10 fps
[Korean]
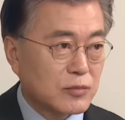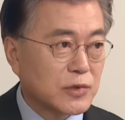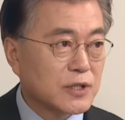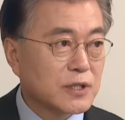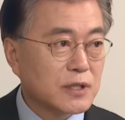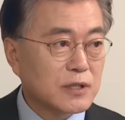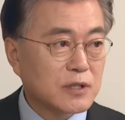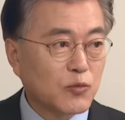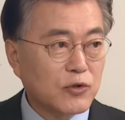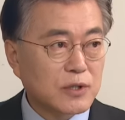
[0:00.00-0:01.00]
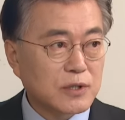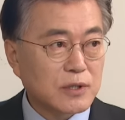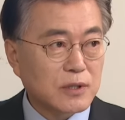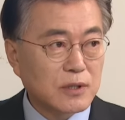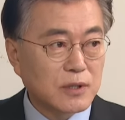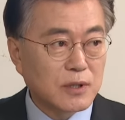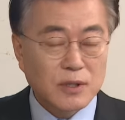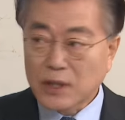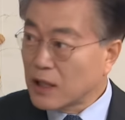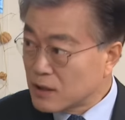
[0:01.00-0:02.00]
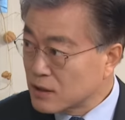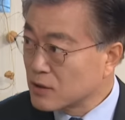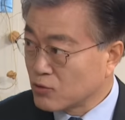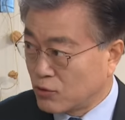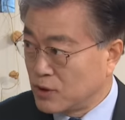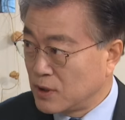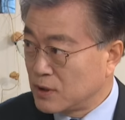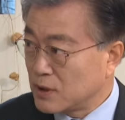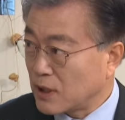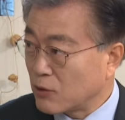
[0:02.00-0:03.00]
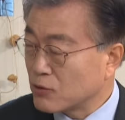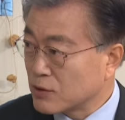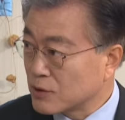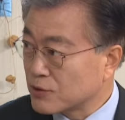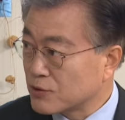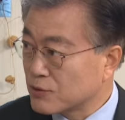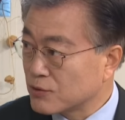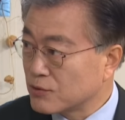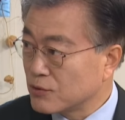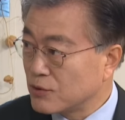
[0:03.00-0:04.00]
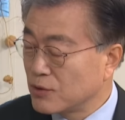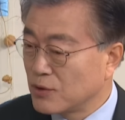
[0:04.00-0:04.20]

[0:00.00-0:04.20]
정치인들이 모여서 개헌을 논의하고 있는 것이거든요.